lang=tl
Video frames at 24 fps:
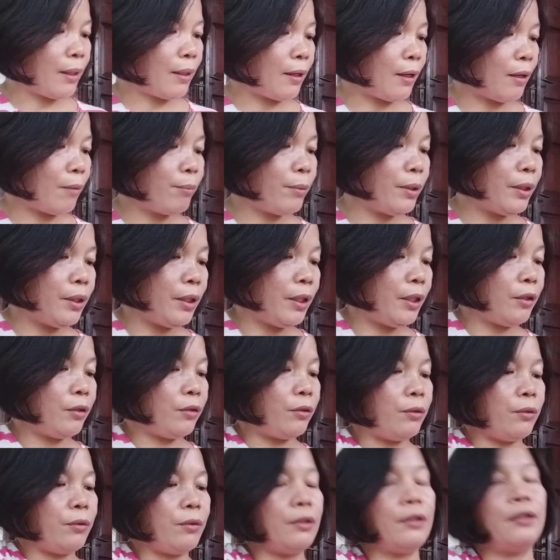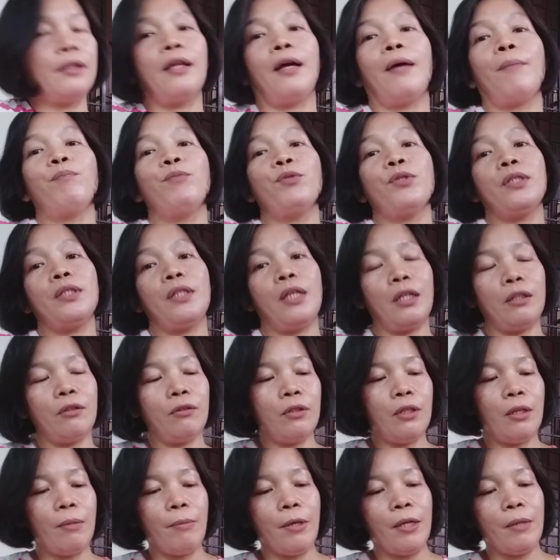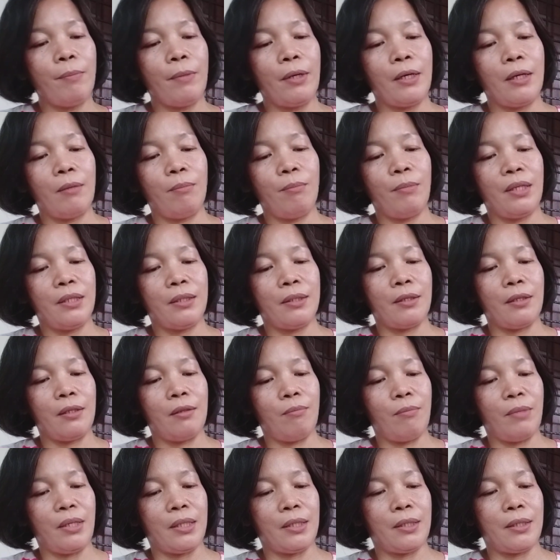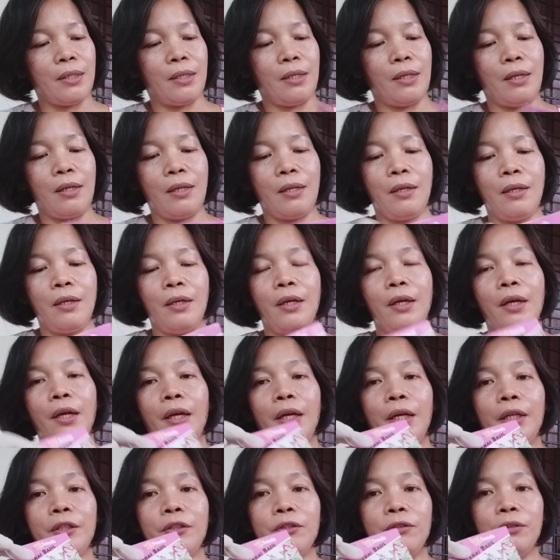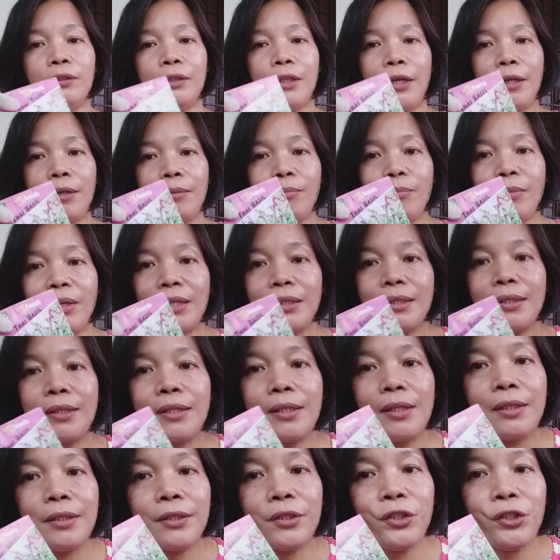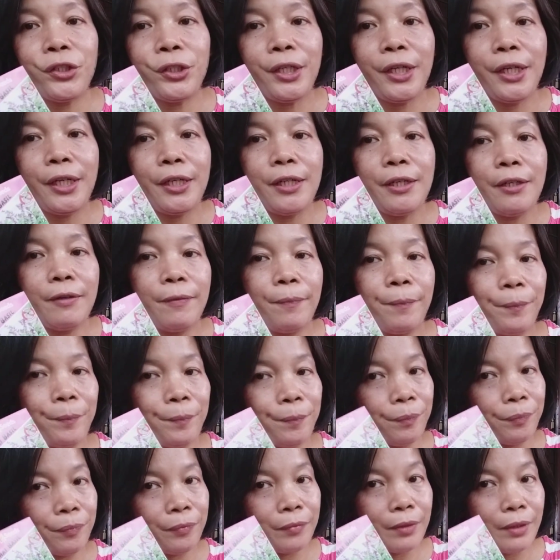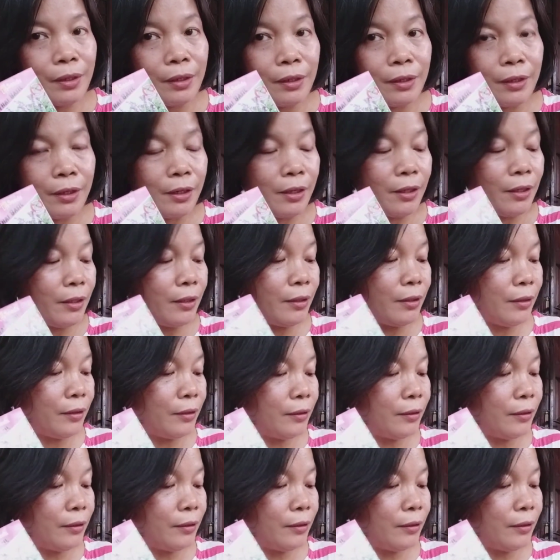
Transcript: Um, tapos, ito naman mga bezel-bezel. Ito, Thai bezel siya. Ayan.